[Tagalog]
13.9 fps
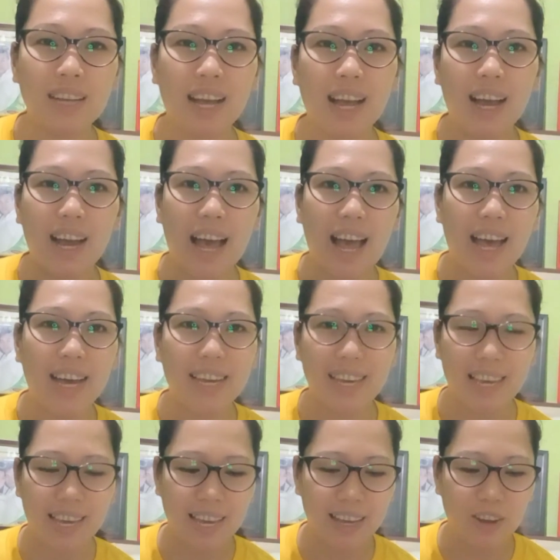nga ang
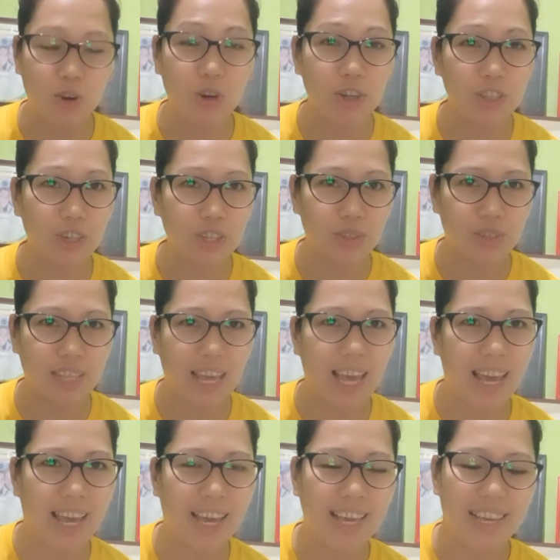aking order
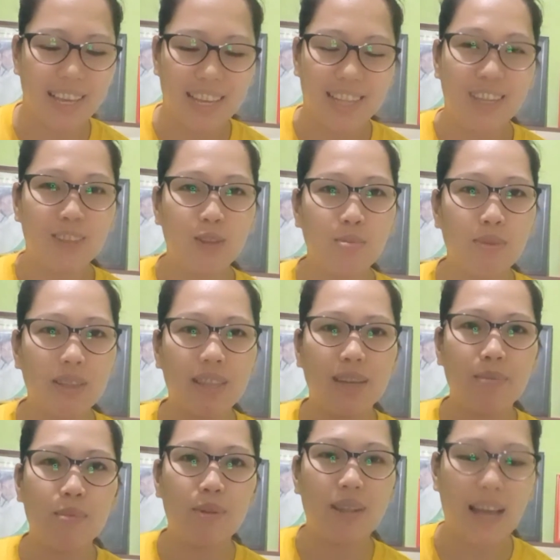today na
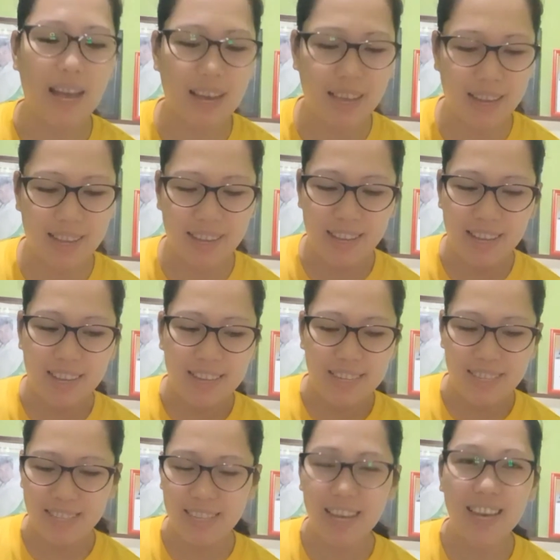dumating mula
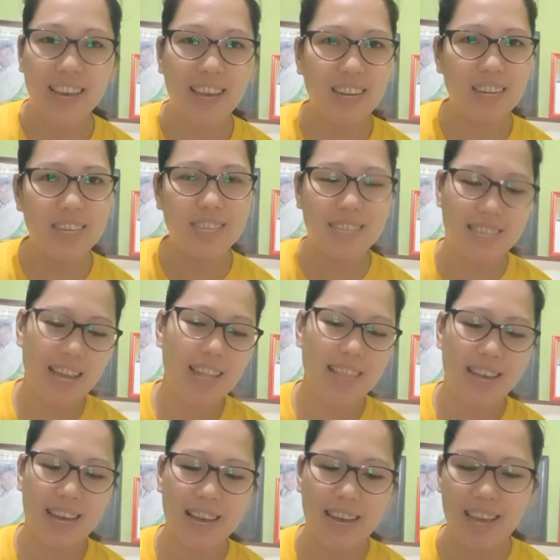sa kay
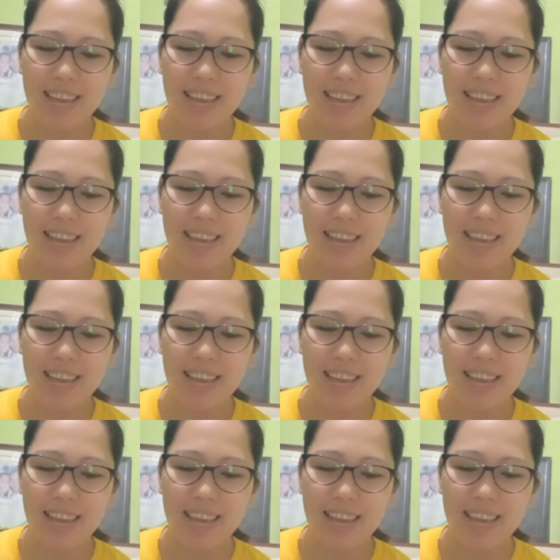Lazada.